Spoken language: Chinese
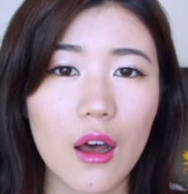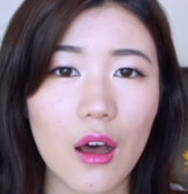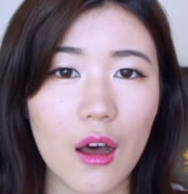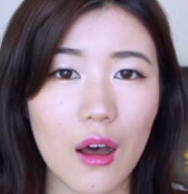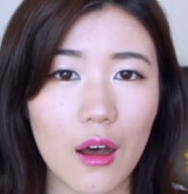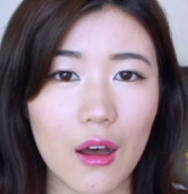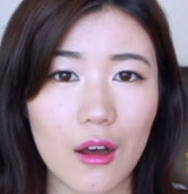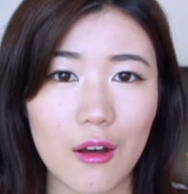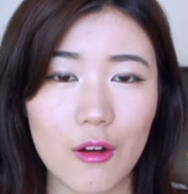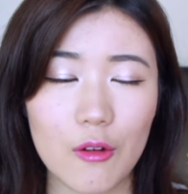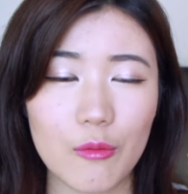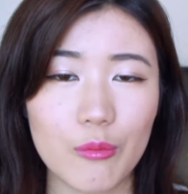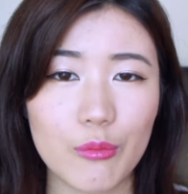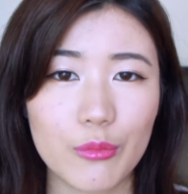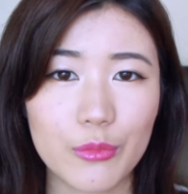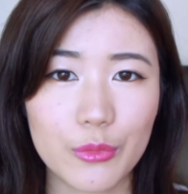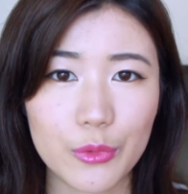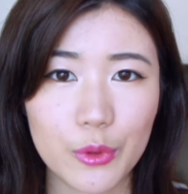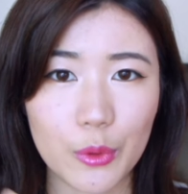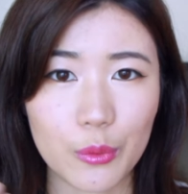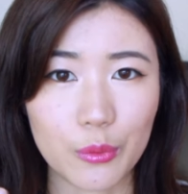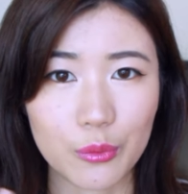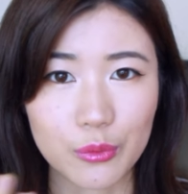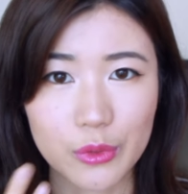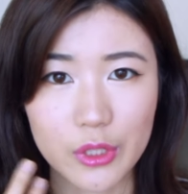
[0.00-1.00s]
呃，
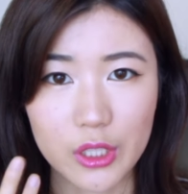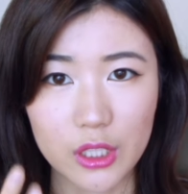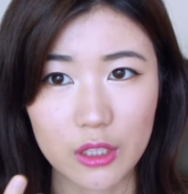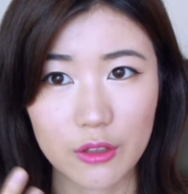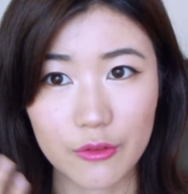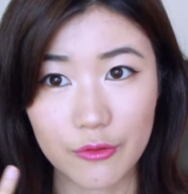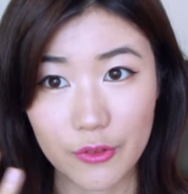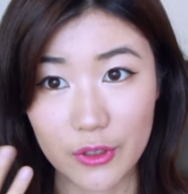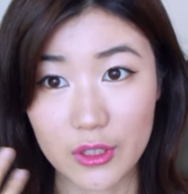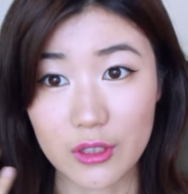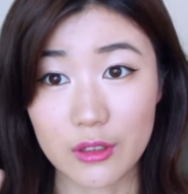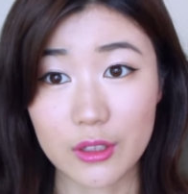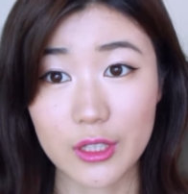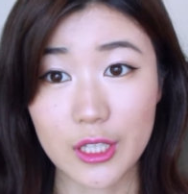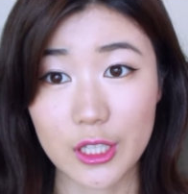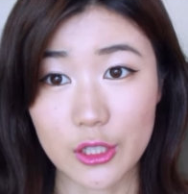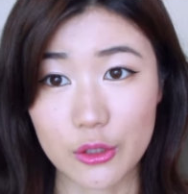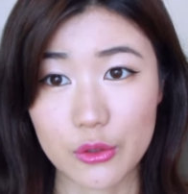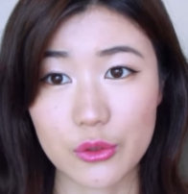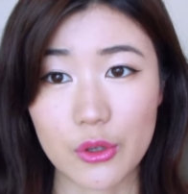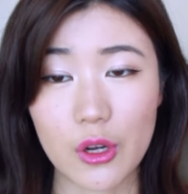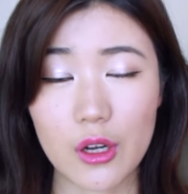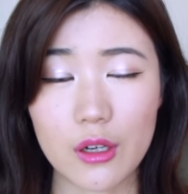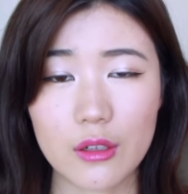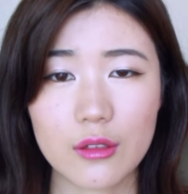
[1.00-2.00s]
用这个粉定
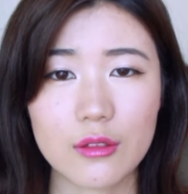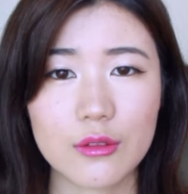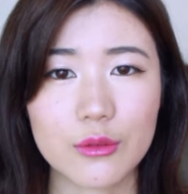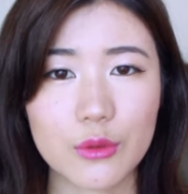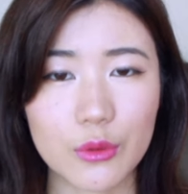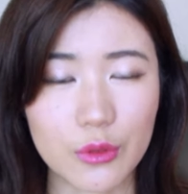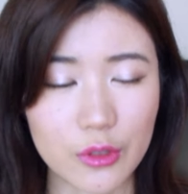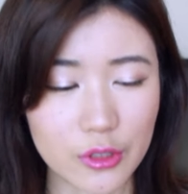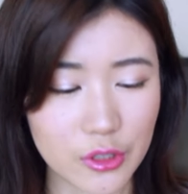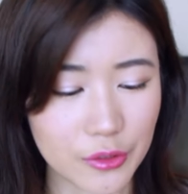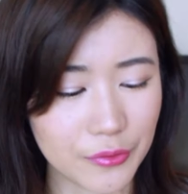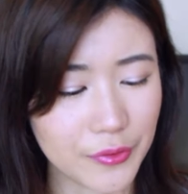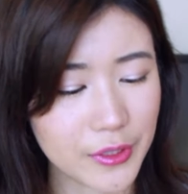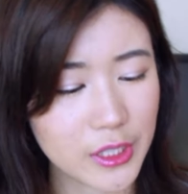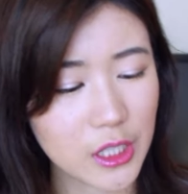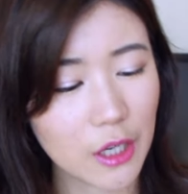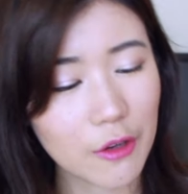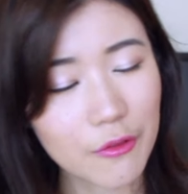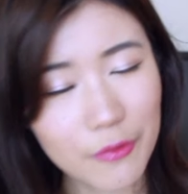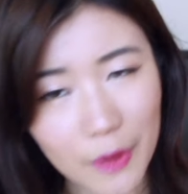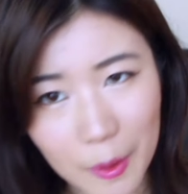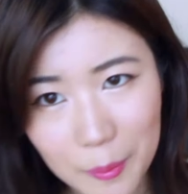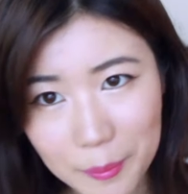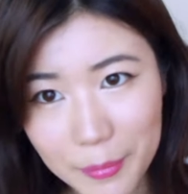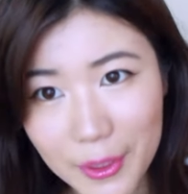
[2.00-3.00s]
妆，所以是非
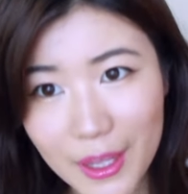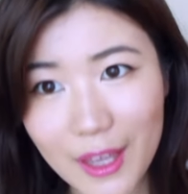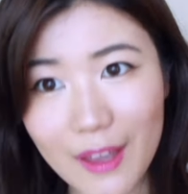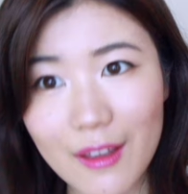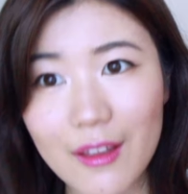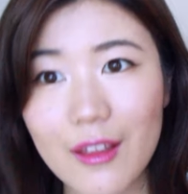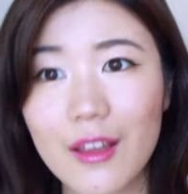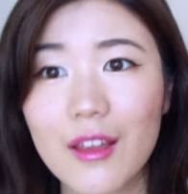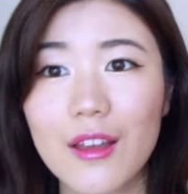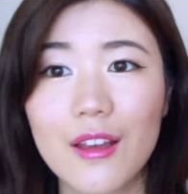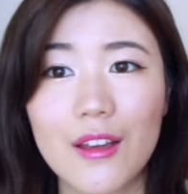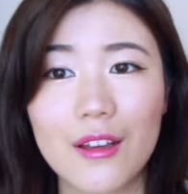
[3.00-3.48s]
常方便，